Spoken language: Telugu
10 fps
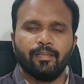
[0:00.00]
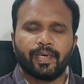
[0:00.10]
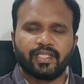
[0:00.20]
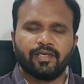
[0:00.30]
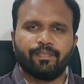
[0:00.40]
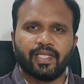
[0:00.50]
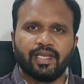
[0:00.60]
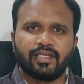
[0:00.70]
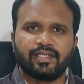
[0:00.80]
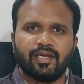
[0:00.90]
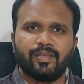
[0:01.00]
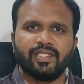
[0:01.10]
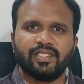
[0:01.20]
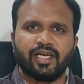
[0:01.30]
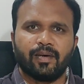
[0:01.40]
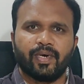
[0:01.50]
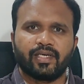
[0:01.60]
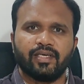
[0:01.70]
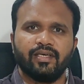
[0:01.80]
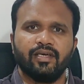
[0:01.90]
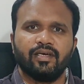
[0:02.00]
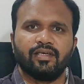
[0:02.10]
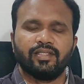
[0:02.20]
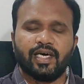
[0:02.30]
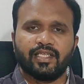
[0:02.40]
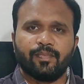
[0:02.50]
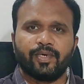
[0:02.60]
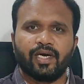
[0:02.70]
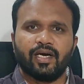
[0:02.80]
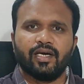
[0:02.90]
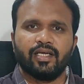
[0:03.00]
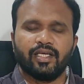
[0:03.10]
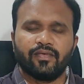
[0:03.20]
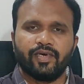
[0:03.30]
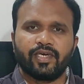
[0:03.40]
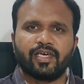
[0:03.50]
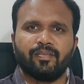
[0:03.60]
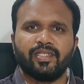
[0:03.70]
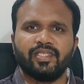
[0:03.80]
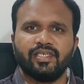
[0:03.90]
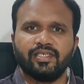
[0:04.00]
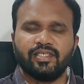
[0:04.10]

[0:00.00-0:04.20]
ప్రతి పది లక్షల మంది జనాభాకి దాదాపుగా ఇరవై ఒక్క మంది